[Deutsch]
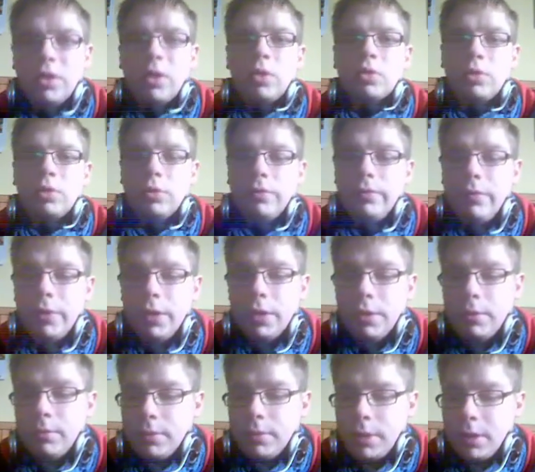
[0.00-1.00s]
auch schon, wie
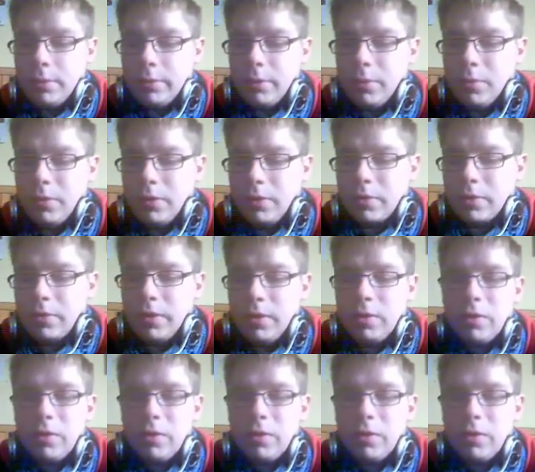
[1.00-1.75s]
in meinem Geburtstagsvideo